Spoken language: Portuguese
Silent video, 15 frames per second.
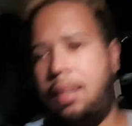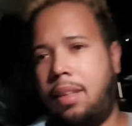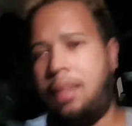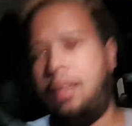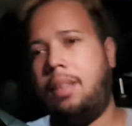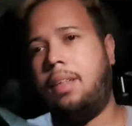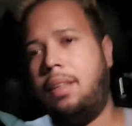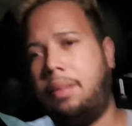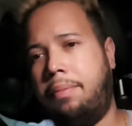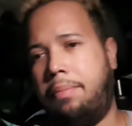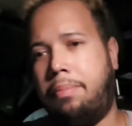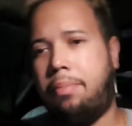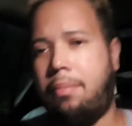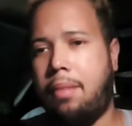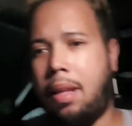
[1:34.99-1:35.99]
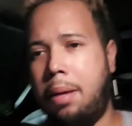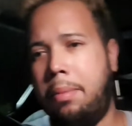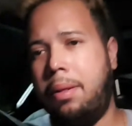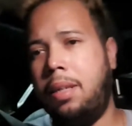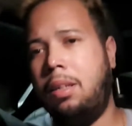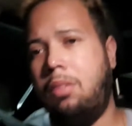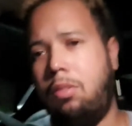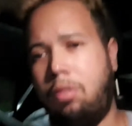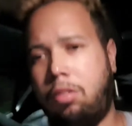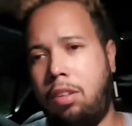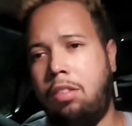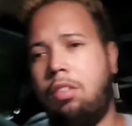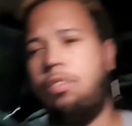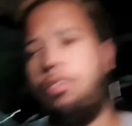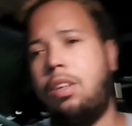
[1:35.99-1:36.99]
Uh, amanhã eu não sei
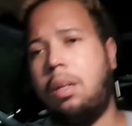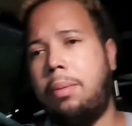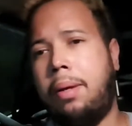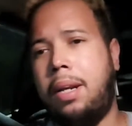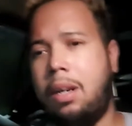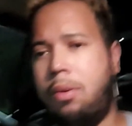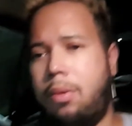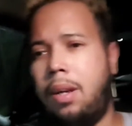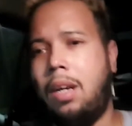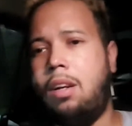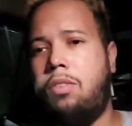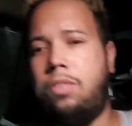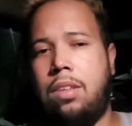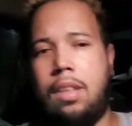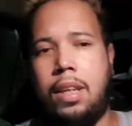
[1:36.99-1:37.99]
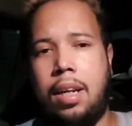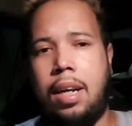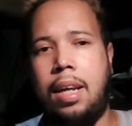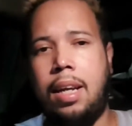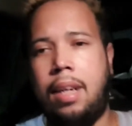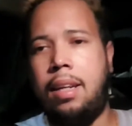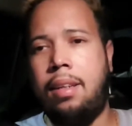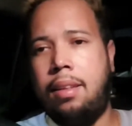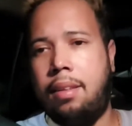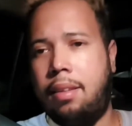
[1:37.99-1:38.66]
se eu vou trabalhar com ela ou vou entregar ela.